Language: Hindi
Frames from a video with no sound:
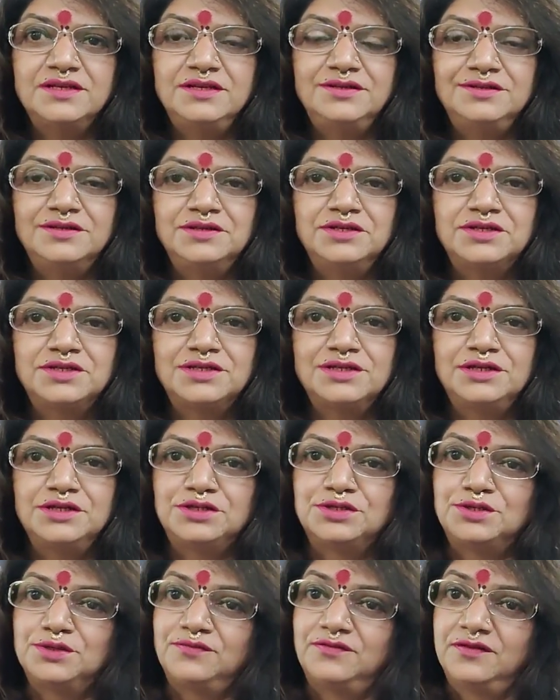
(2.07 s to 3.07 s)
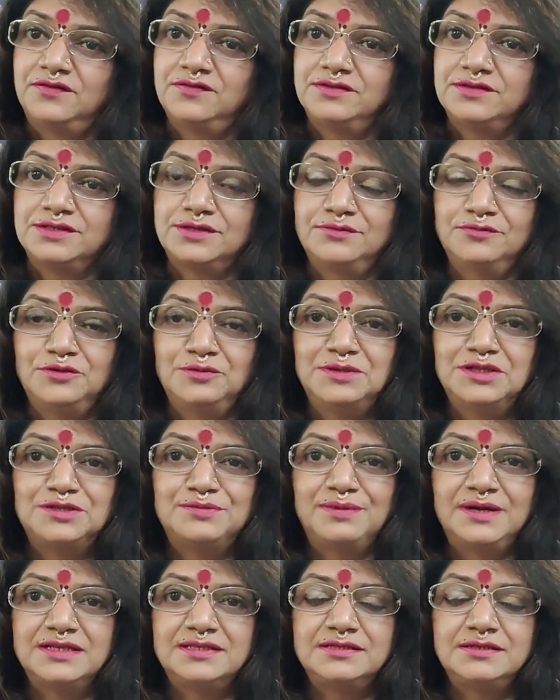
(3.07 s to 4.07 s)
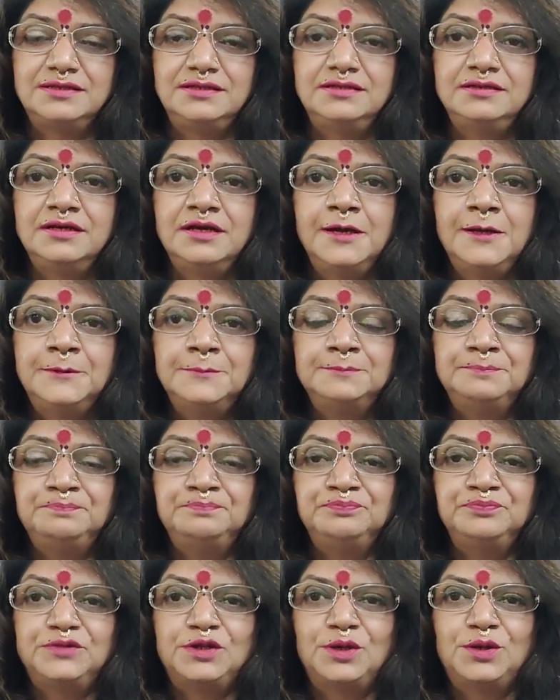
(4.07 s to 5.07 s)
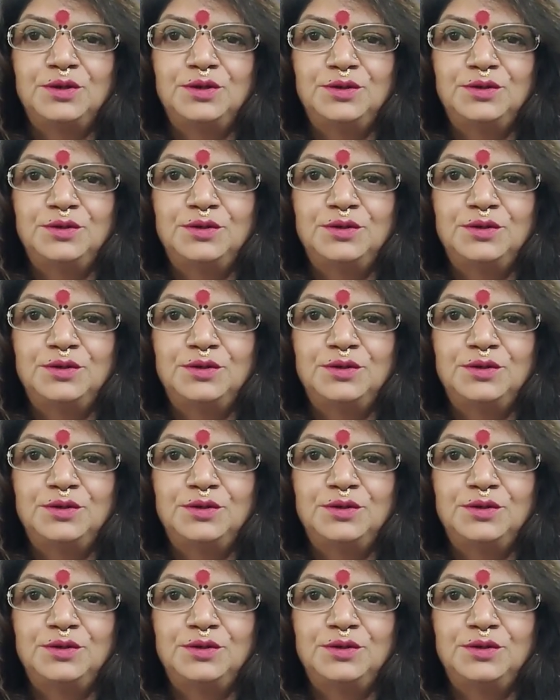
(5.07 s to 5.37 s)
से इंटरनेशनल रजिस्टर ऑफ फाउंडेशन ह्यूमन्स प्रेसिडेंट तो